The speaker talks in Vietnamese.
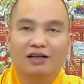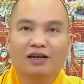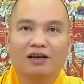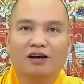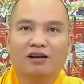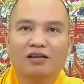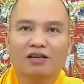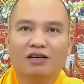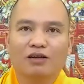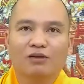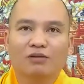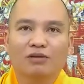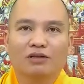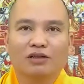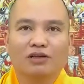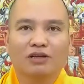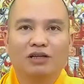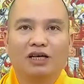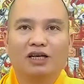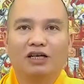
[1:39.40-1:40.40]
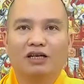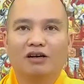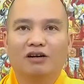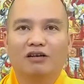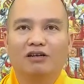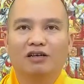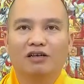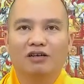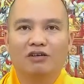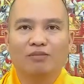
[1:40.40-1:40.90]
có những lúc tự thịt có
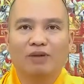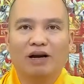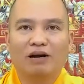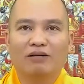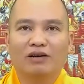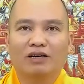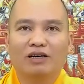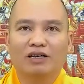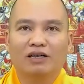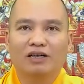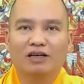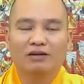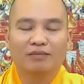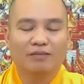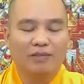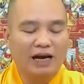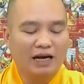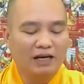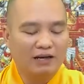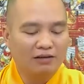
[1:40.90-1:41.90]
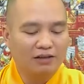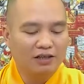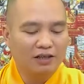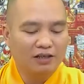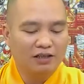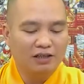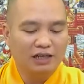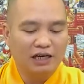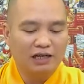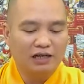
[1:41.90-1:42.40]
những lúc bảo người bán họ
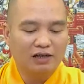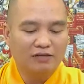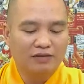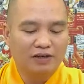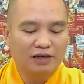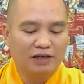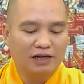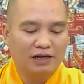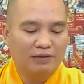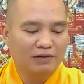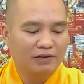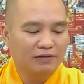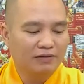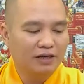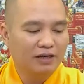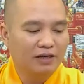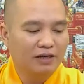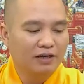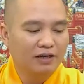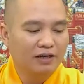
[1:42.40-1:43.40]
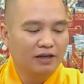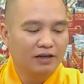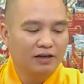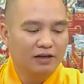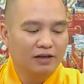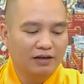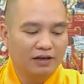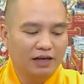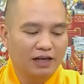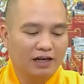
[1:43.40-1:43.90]
thịt sẵn nó về làm như vậy
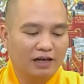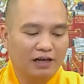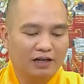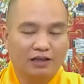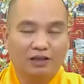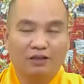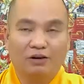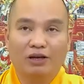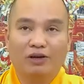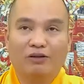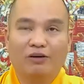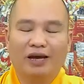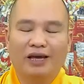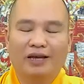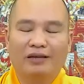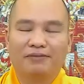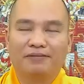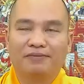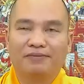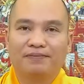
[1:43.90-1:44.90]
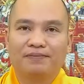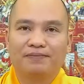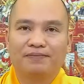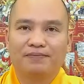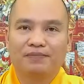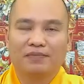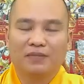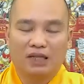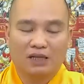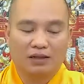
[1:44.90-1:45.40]
đây là cái thói quen
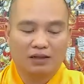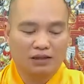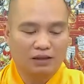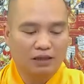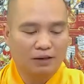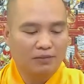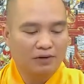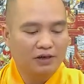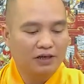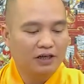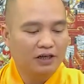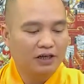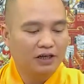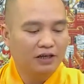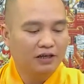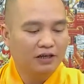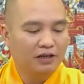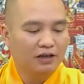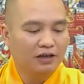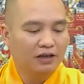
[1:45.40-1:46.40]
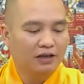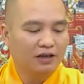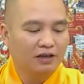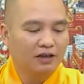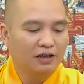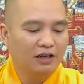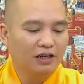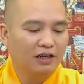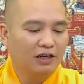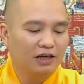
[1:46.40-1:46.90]
tập khí
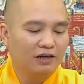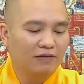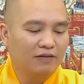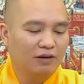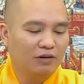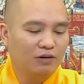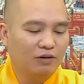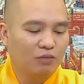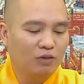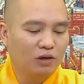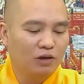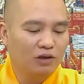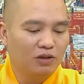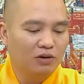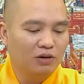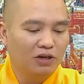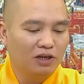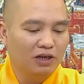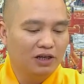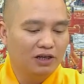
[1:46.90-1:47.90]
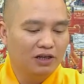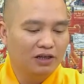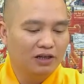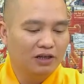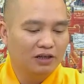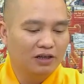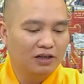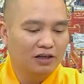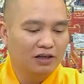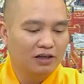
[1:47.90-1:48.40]
cho nên cứ vào lúc buổi tối là
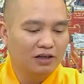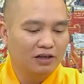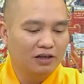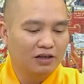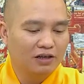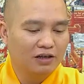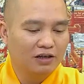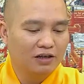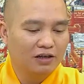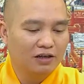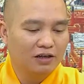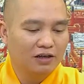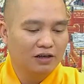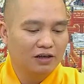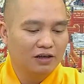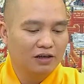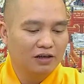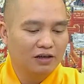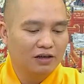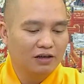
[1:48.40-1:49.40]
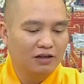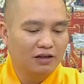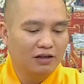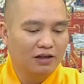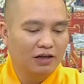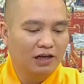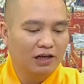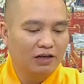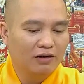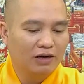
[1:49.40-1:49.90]
để, à,
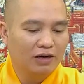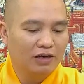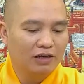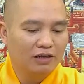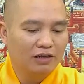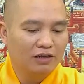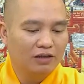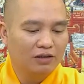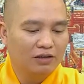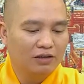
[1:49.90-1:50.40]
thường hay nói là